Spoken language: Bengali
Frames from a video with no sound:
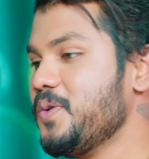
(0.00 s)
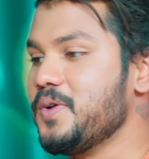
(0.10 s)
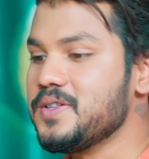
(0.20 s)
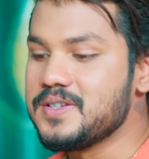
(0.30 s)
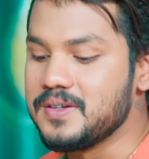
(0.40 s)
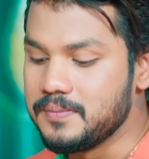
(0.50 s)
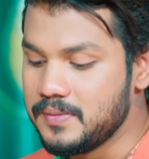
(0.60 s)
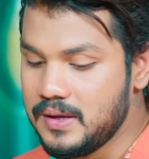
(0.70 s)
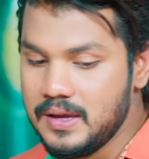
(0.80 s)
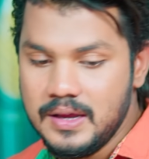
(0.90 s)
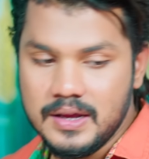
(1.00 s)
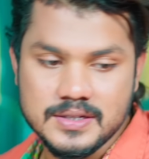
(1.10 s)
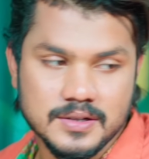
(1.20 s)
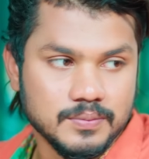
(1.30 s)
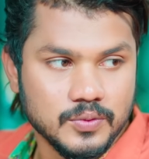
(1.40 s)
ও আচ্ছা
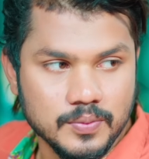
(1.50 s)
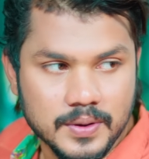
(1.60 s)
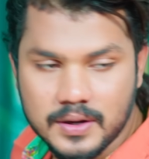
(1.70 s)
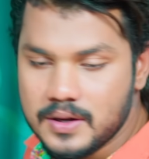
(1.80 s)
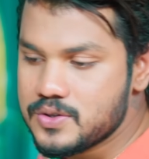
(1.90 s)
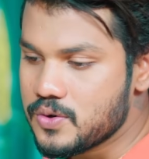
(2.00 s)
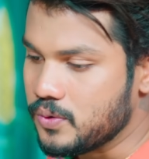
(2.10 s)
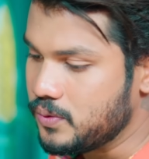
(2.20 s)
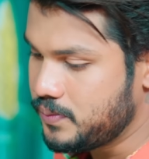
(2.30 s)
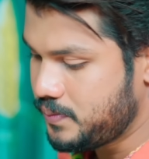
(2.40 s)
আচ্ছা তুমি এক কাজ করো